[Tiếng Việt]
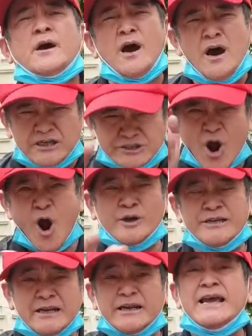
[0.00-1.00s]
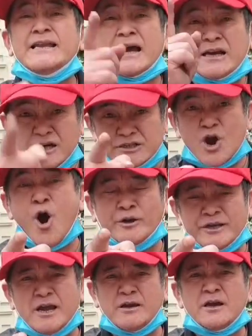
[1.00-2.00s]
Cứ cho nhá, đây là cứ cho
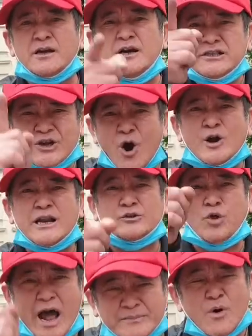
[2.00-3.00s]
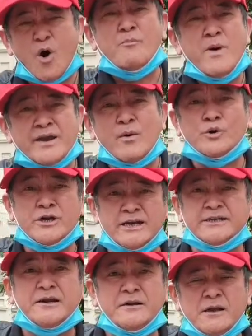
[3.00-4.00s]
nhá, cứ cho là toàn bộ 14
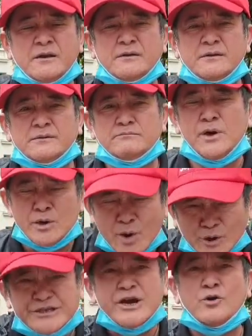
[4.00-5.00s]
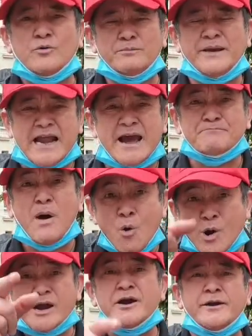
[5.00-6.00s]
người dân, 14 triệu miền Nam
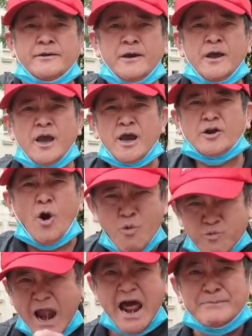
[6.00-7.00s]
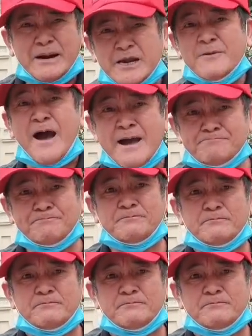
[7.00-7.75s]
bầu các người cũng về bất hợp pháp.